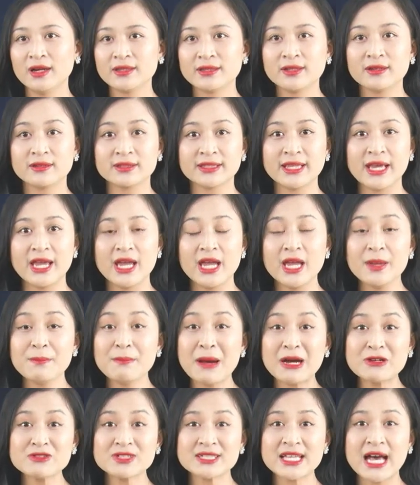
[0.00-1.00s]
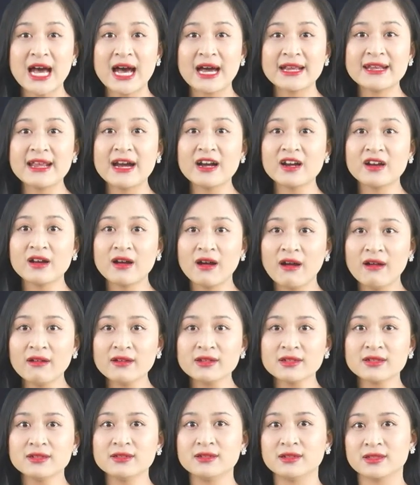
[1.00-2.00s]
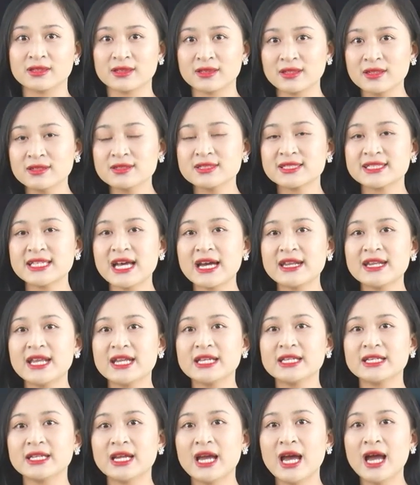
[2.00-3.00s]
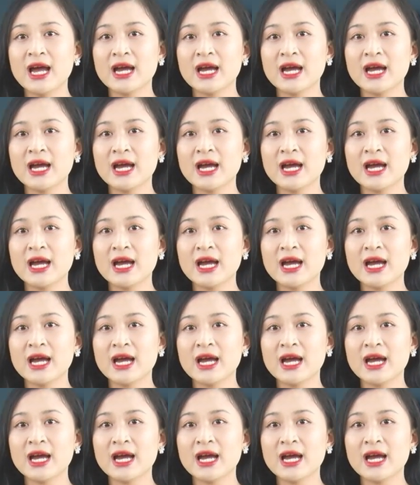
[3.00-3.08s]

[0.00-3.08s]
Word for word: Thực tế, bão giá đã gõ cửa từng gia đình,